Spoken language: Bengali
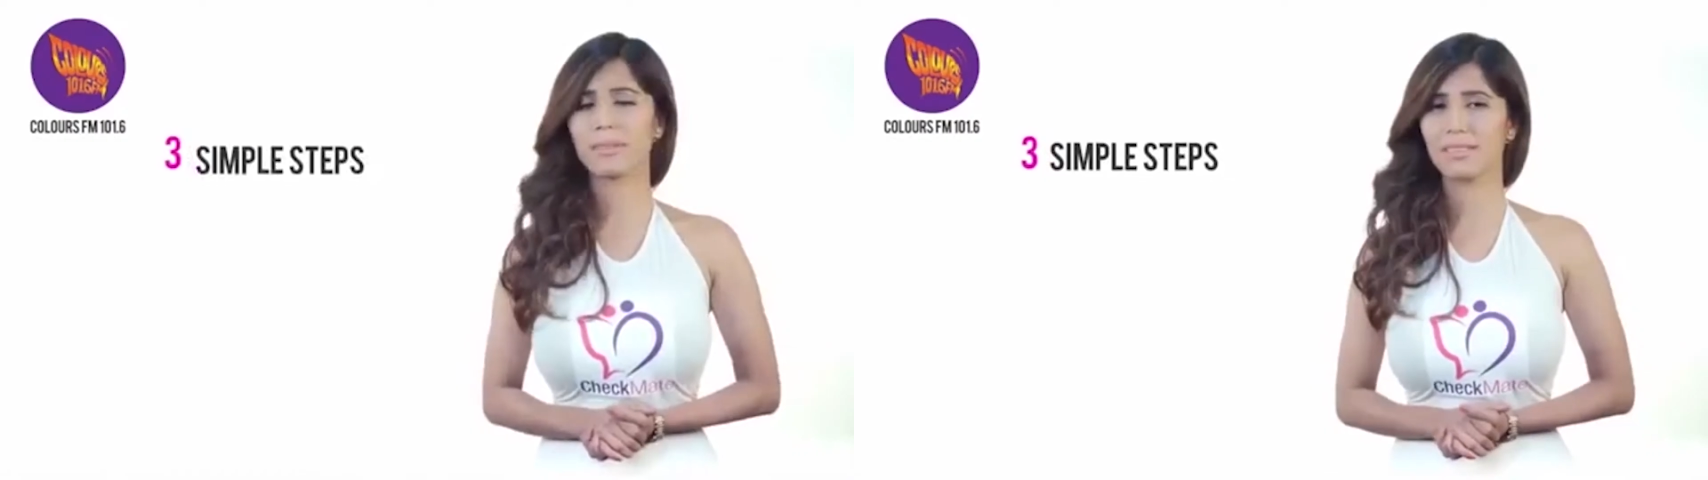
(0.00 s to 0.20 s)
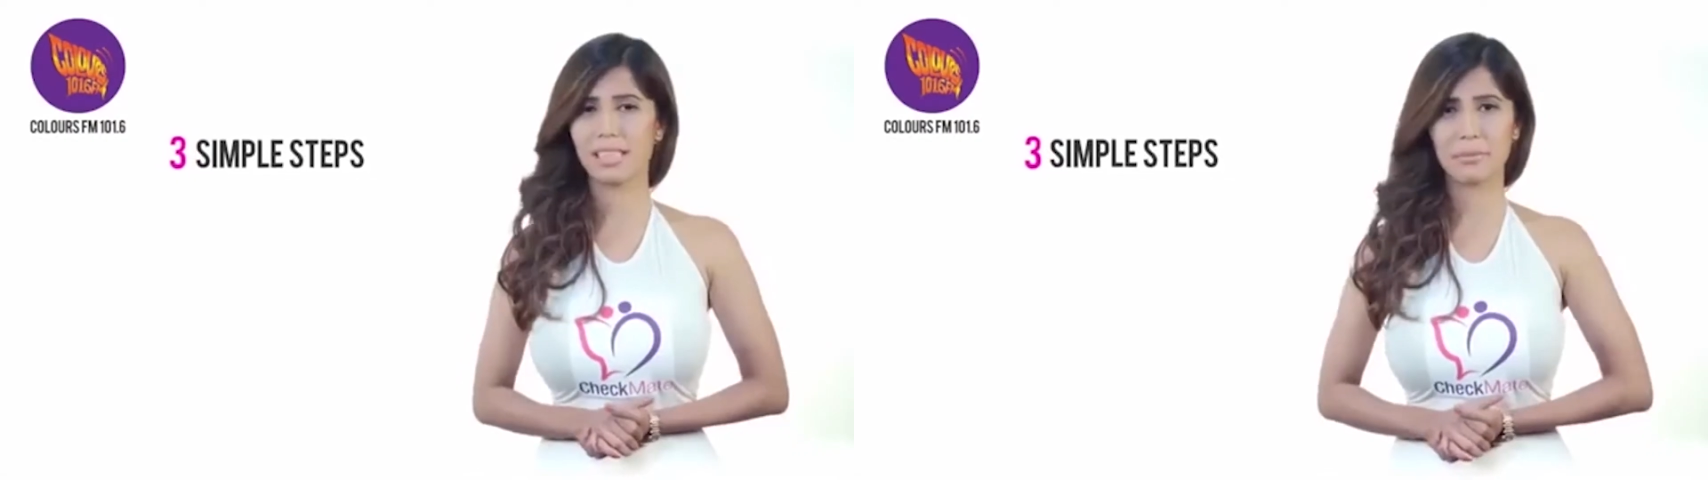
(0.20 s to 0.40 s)
থ্রি
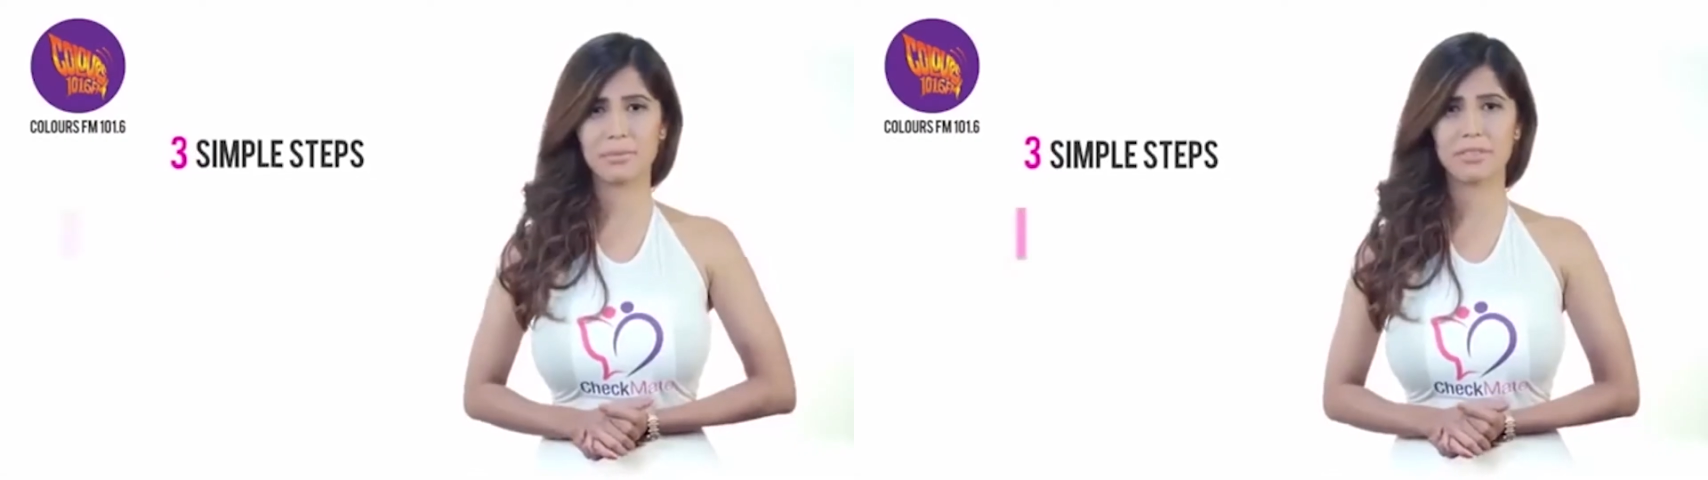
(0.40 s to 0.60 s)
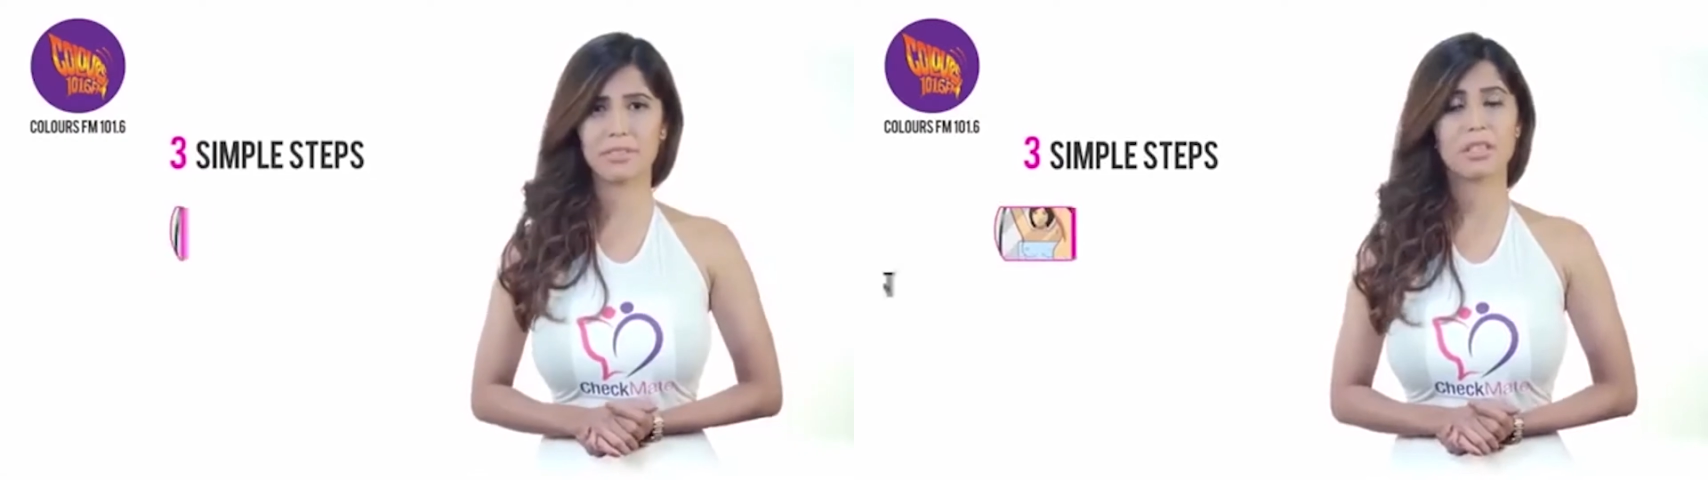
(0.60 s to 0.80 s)

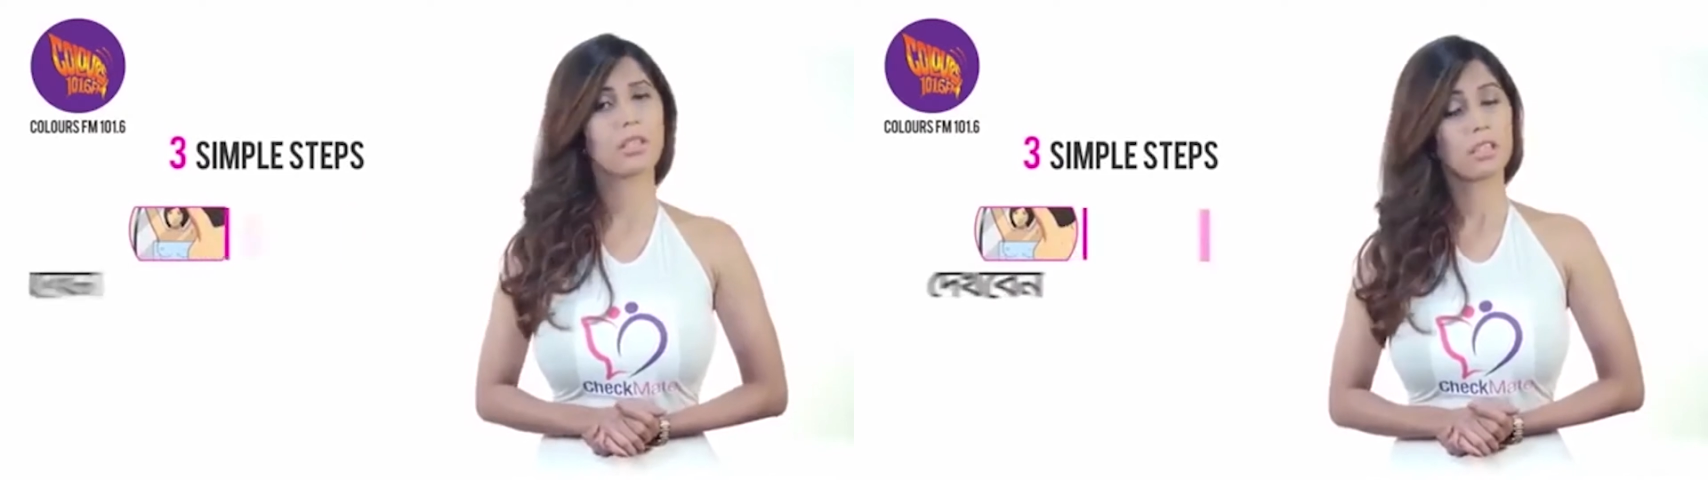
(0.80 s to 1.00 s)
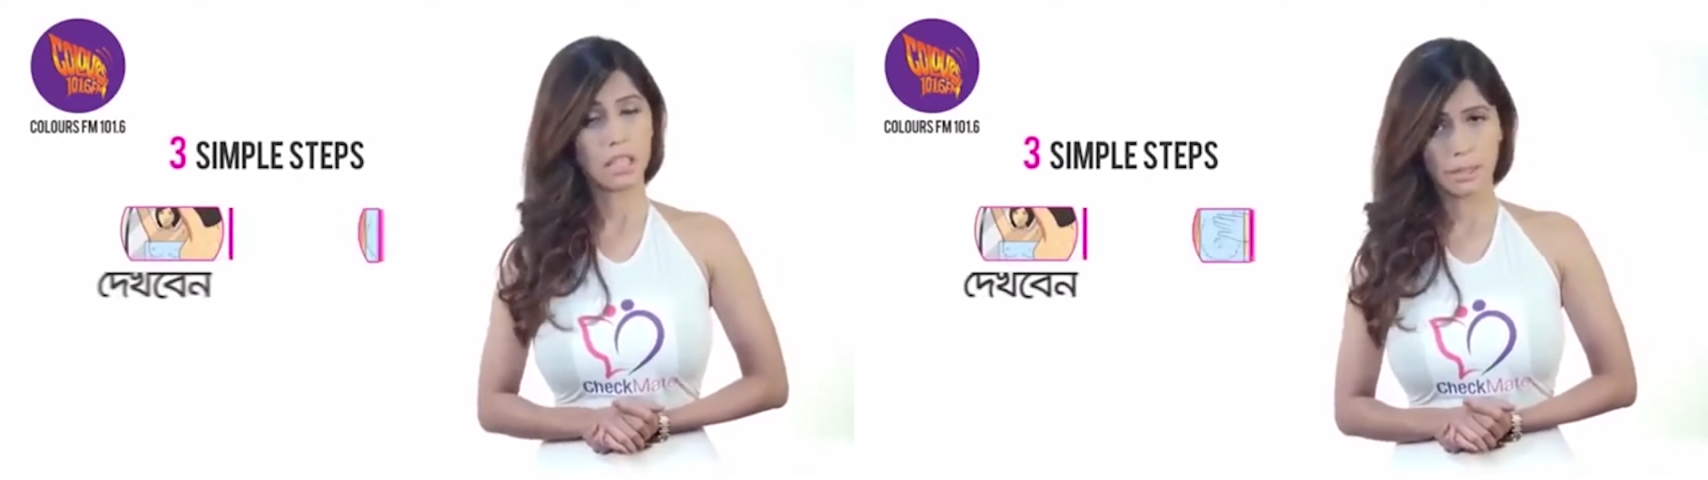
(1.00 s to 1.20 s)
সিম্পল স্টেপস